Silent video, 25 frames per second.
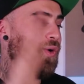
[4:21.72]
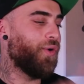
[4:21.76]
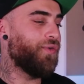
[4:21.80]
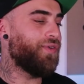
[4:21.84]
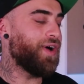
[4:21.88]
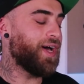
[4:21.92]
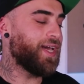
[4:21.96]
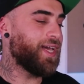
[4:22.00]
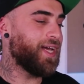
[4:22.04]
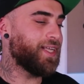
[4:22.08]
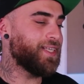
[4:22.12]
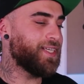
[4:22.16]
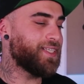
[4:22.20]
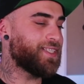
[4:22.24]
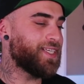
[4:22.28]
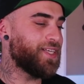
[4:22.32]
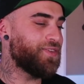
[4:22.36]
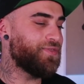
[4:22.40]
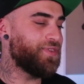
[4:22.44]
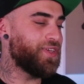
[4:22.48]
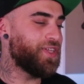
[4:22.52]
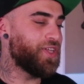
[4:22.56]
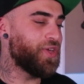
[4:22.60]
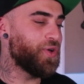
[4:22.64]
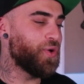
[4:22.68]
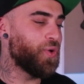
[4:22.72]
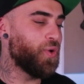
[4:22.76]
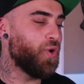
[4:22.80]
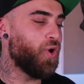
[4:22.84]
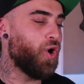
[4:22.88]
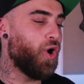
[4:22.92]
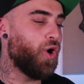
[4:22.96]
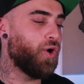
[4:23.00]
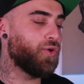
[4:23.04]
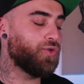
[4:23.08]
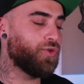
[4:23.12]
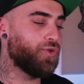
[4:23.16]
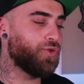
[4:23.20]
On va regarder cette vidéo
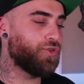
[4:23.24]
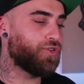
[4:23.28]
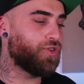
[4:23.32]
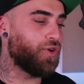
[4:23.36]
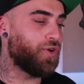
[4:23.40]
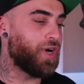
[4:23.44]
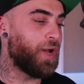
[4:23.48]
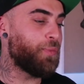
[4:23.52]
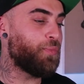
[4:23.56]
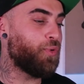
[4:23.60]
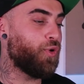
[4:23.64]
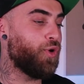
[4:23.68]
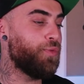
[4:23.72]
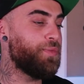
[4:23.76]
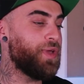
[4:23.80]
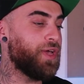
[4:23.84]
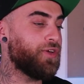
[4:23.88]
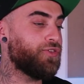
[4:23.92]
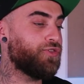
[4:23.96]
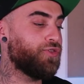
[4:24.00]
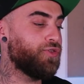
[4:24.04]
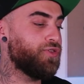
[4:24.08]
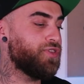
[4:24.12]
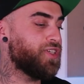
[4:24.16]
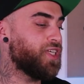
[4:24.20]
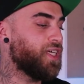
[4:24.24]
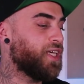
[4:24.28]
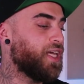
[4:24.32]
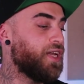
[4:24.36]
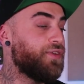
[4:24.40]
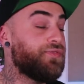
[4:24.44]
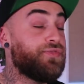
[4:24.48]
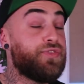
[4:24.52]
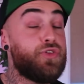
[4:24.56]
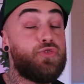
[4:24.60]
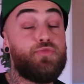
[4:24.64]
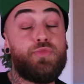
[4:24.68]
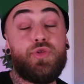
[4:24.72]
en deux temps. La première chose, c'est
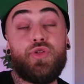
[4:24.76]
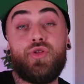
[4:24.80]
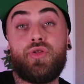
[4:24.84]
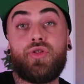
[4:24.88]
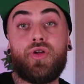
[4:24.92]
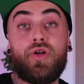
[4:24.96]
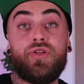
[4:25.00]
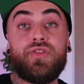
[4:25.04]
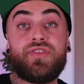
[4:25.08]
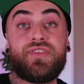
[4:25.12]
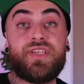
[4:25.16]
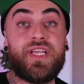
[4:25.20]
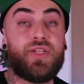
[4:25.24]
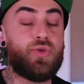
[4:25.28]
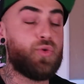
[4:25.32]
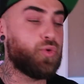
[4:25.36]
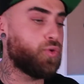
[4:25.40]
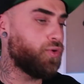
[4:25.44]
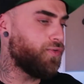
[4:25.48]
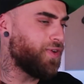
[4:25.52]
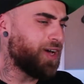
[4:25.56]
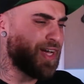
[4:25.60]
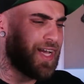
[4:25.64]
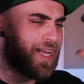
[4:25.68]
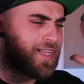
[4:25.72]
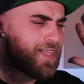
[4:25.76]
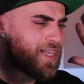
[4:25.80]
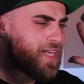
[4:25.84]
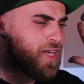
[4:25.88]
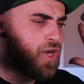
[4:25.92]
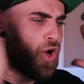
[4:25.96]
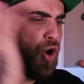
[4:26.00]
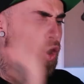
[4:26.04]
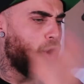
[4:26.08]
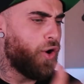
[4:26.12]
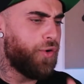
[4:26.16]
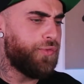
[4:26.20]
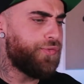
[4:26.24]
qu'elle fait 1 minute 37. Donc on va regarder
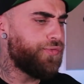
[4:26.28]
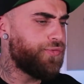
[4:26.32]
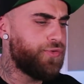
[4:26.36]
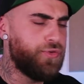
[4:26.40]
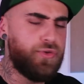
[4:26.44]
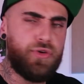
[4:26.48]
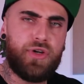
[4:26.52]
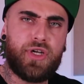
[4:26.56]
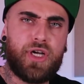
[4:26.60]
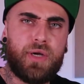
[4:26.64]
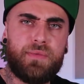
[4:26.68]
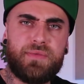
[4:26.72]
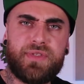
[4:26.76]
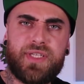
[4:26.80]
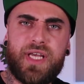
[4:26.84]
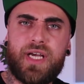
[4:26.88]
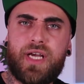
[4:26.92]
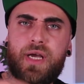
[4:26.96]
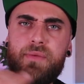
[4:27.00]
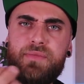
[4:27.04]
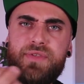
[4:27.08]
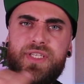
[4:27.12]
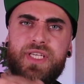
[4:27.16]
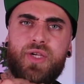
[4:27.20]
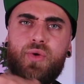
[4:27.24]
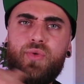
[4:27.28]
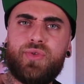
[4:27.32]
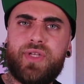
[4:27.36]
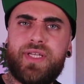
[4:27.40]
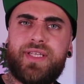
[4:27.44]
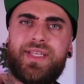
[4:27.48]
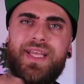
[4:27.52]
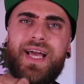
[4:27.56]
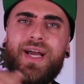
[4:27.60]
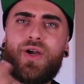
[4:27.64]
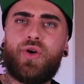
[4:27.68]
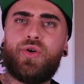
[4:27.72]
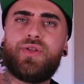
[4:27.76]
en full comme ça, comme si on
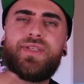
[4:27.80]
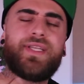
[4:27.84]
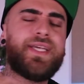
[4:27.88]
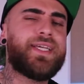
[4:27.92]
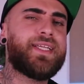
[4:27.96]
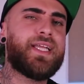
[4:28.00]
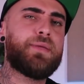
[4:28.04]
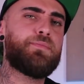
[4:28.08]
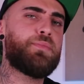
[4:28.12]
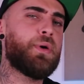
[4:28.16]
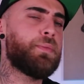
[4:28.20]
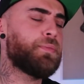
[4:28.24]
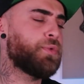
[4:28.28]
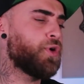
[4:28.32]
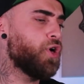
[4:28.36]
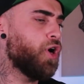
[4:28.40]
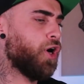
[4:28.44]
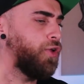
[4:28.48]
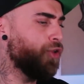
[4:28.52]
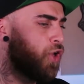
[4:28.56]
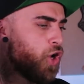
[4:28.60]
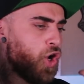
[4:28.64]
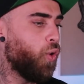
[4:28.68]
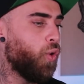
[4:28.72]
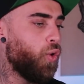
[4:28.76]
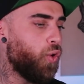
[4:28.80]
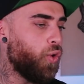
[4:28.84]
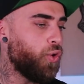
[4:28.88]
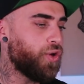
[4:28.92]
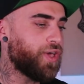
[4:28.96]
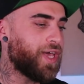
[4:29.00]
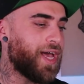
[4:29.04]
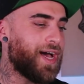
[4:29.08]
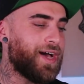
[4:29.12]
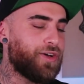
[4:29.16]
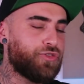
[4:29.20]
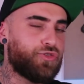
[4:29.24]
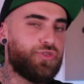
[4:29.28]
était à côté avec des pop-corns. On
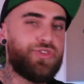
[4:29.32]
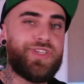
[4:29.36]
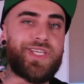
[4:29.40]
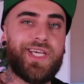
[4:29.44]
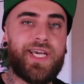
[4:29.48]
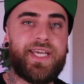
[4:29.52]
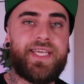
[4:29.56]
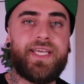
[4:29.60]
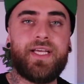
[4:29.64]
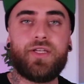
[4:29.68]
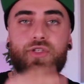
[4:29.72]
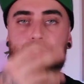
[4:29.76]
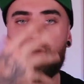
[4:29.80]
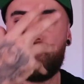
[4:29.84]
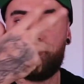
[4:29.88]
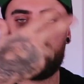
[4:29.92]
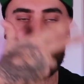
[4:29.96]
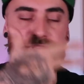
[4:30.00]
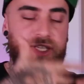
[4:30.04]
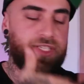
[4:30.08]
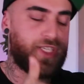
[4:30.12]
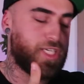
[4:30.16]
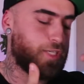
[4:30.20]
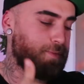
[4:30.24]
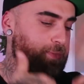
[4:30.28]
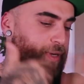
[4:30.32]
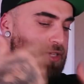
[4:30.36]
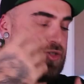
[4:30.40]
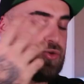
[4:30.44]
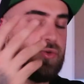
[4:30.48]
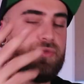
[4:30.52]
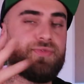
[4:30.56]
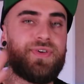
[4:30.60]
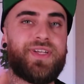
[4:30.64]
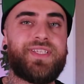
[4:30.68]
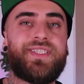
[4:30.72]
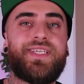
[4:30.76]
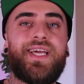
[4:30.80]
regarde, je ne dis rien sauf des
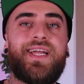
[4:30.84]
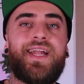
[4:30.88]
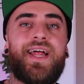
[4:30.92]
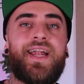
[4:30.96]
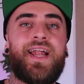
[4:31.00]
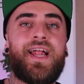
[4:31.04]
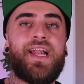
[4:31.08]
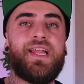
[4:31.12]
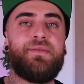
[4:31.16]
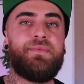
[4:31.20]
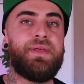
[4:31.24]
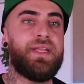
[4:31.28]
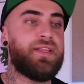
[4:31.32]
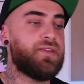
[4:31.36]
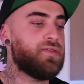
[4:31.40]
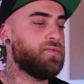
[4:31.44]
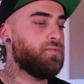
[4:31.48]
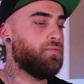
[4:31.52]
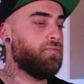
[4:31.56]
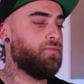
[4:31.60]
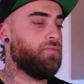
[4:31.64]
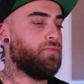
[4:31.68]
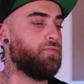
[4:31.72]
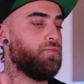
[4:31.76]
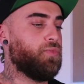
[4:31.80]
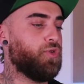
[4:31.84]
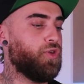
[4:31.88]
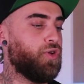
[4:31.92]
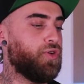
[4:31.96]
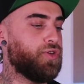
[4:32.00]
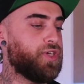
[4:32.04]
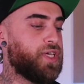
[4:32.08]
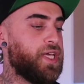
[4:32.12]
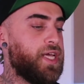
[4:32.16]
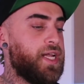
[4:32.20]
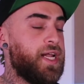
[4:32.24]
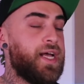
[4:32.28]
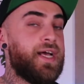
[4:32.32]
expressions faciales à la limite.
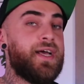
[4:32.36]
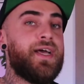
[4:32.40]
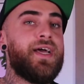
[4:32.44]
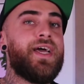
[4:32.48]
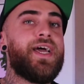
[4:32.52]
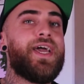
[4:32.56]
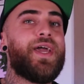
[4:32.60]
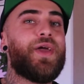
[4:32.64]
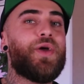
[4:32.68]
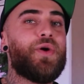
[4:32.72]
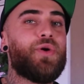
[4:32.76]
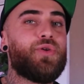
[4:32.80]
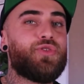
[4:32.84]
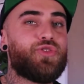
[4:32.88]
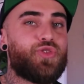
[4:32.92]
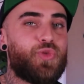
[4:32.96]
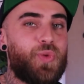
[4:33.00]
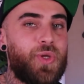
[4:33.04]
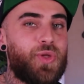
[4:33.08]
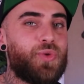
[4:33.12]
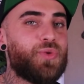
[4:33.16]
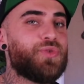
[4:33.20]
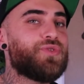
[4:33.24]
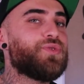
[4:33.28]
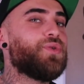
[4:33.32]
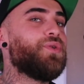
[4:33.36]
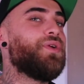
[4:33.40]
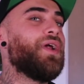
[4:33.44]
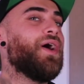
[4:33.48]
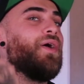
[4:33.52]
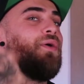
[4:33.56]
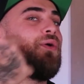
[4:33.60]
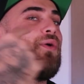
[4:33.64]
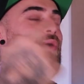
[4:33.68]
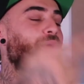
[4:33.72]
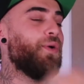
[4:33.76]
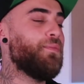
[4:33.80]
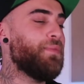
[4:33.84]
Tranquille. Et ensuite, on se la
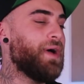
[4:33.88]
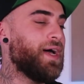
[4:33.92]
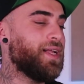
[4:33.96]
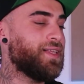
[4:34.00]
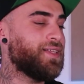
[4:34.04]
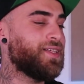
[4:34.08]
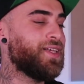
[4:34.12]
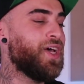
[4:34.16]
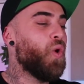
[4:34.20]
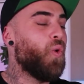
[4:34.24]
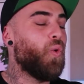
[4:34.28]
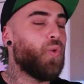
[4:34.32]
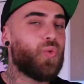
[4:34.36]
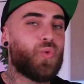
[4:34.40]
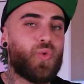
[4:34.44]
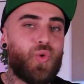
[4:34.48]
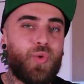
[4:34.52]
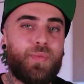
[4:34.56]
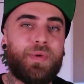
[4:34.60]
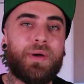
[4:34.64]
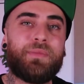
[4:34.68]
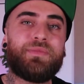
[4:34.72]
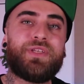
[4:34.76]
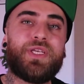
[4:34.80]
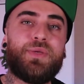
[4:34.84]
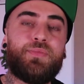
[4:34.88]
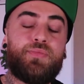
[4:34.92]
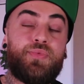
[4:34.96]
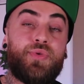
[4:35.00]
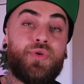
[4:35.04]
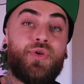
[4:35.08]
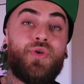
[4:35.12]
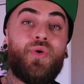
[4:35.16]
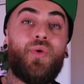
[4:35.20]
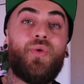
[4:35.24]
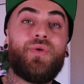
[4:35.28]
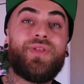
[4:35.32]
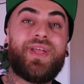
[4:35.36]
remate, on coupe un petit
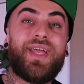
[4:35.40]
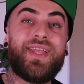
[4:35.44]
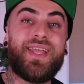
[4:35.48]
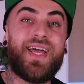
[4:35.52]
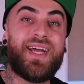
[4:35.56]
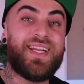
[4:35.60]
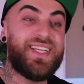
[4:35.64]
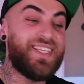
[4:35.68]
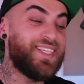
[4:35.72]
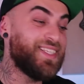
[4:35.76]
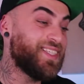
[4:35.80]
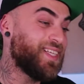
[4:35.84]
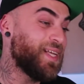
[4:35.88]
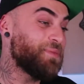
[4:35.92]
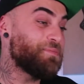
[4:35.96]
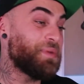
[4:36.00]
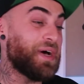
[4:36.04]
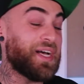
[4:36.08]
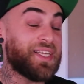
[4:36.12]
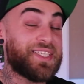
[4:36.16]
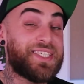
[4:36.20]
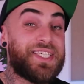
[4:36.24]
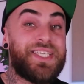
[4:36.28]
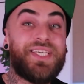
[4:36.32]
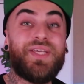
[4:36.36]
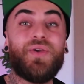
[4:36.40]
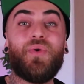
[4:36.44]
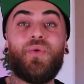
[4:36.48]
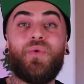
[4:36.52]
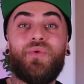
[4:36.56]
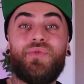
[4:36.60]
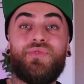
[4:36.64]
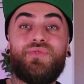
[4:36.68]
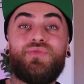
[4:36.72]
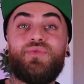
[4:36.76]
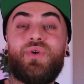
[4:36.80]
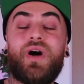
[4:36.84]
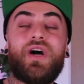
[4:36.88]
peu, on analyse les parties,
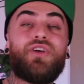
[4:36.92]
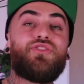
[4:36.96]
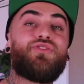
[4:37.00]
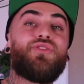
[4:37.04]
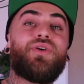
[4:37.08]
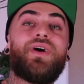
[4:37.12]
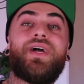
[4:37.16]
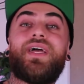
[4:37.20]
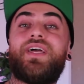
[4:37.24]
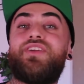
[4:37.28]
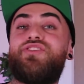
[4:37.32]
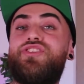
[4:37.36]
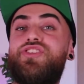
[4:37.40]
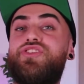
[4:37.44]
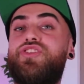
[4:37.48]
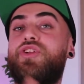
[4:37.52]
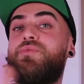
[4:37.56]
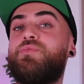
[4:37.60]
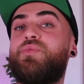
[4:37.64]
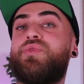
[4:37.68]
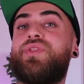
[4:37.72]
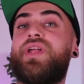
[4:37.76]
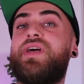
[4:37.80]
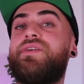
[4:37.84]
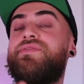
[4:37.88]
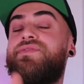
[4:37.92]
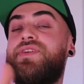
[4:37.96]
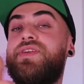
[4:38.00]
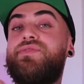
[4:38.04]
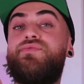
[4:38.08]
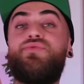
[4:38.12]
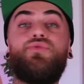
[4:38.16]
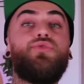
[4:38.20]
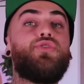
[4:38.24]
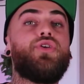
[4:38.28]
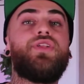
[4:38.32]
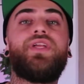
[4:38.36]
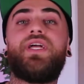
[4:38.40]
on voit, je réagis, donne mon avis,
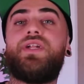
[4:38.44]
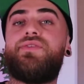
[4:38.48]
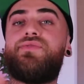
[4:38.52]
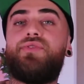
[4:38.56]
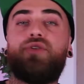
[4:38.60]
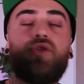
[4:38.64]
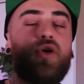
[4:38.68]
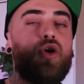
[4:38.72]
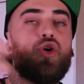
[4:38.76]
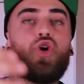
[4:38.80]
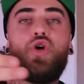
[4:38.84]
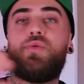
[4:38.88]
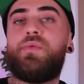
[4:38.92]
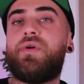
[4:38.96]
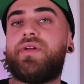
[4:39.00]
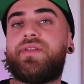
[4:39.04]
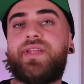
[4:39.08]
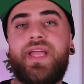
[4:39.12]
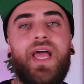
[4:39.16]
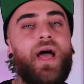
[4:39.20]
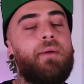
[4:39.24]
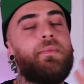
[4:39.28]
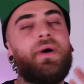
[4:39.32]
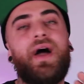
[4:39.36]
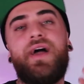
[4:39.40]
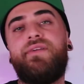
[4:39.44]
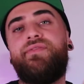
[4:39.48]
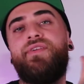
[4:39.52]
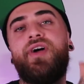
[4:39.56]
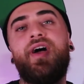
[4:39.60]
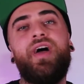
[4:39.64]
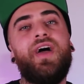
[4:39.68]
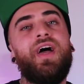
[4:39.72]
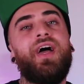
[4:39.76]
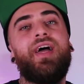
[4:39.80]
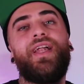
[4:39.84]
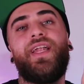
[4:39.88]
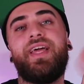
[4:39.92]
vous donnez le vôtre en commentaire. Bref,
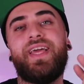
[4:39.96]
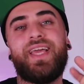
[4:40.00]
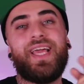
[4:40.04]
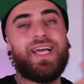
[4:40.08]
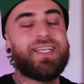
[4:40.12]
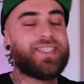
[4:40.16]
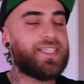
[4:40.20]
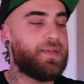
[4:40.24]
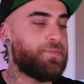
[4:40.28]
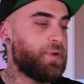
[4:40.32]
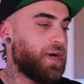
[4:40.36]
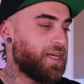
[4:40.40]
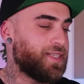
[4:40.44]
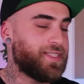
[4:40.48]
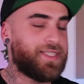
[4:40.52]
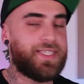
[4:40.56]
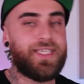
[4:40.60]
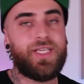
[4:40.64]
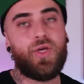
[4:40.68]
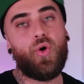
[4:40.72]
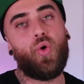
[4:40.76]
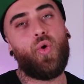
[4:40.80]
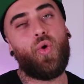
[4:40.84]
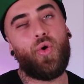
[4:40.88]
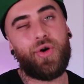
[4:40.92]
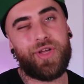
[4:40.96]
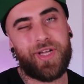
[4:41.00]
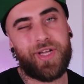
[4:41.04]
les gars, c'est parti, on